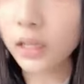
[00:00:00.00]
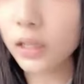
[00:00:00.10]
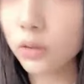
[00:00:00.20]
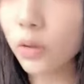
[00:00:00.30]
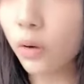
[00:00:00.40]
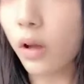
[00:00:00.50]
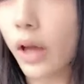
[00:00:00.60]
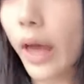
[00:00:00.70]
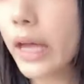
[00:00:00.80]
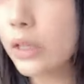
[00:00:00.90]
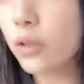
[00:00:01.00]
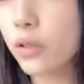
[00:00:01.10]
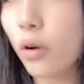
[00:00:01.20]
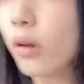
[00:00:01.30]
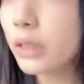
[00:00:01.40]
えっと
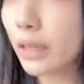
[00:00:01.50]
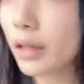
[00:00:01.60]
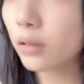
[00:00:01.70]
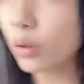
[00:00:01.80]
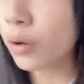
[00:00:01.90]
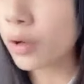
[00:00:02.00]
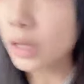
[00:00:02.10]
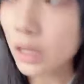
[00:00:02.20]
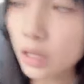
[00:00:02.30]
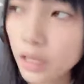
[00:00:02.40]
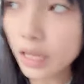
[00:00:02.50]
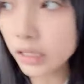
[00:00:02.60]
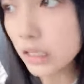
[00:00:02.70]
アイドルコンテントエ